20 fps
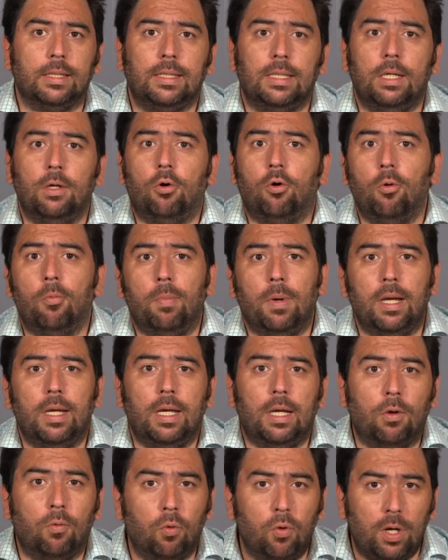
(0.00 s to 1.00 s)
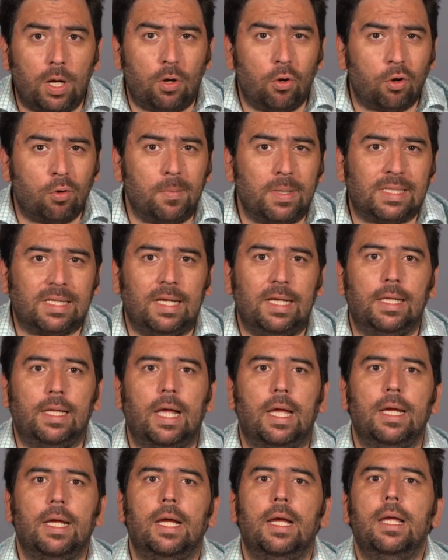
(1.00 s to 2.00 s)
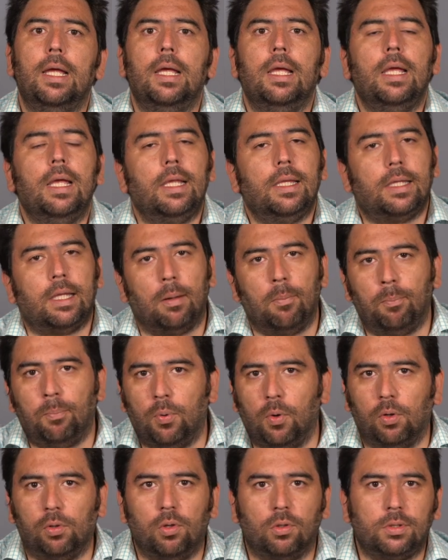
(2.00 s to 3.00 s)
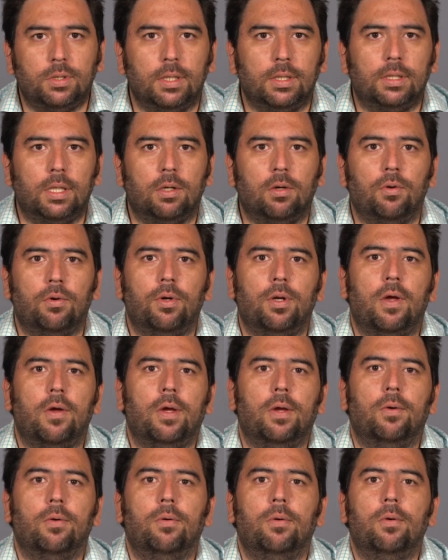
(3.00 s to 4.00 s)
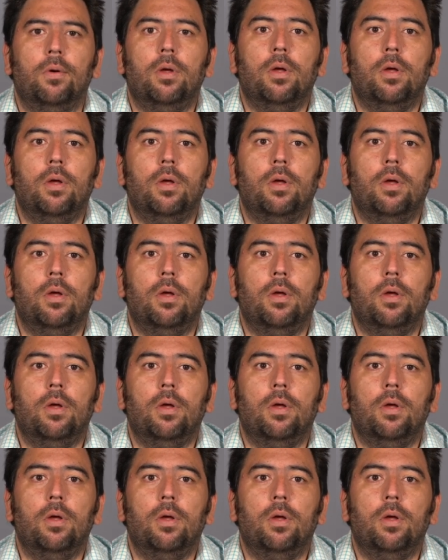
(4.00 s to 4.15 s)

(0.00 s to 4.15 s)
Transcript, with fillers: sin cumplir ninguna norma sanitaria, tampoco existe el coronavirus.